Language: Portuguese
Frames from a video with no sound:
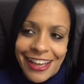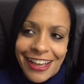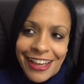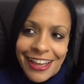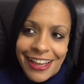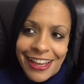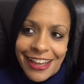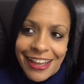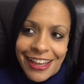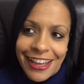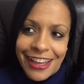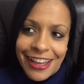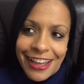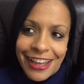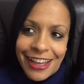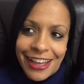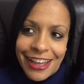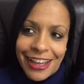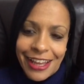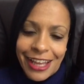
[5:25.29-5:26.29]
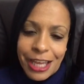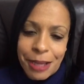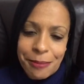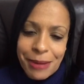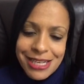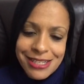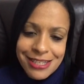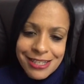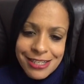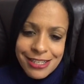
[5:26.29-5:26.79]
É...
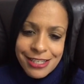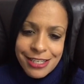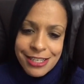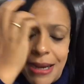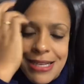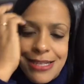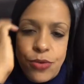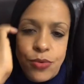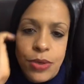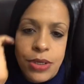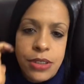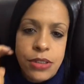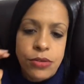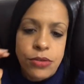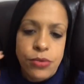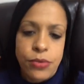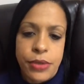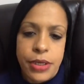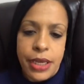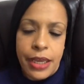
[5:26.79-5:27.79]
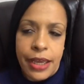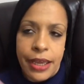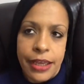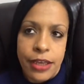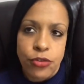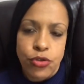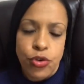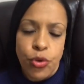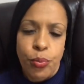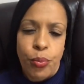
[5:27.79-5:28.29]
mas, assim, como é, eu
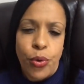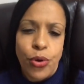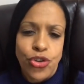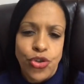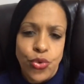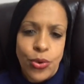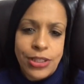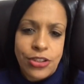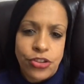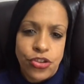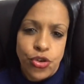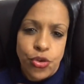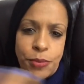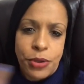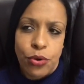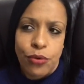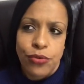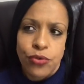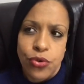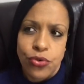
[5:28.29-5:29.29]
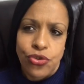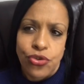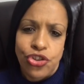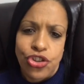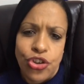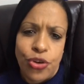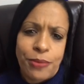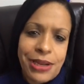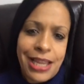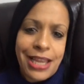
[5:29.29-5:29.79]
tô um pouco enjoada de comer ovo todo dia,
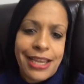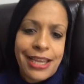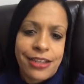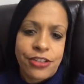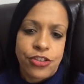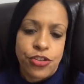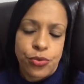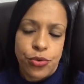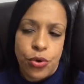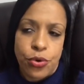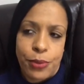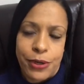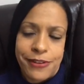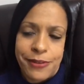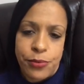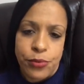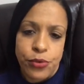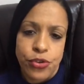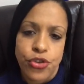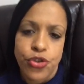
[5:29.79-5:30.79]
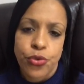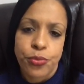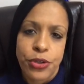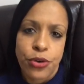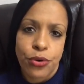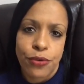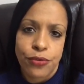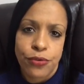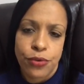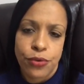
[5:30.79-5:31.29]
omelete, por exemplo, hoje eu comi
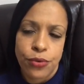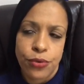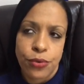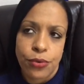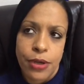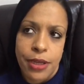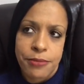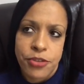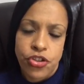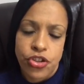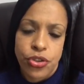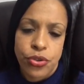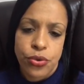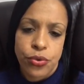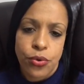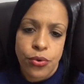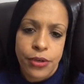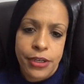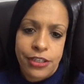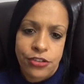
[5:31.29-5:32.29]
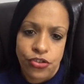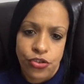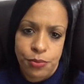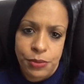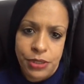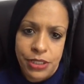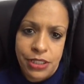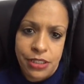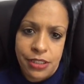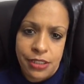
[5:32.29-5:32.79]
ovo é, mexido com queijo de
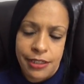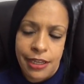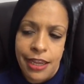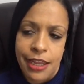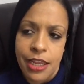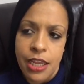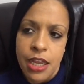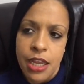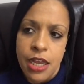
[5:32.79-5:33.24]
manhã, né?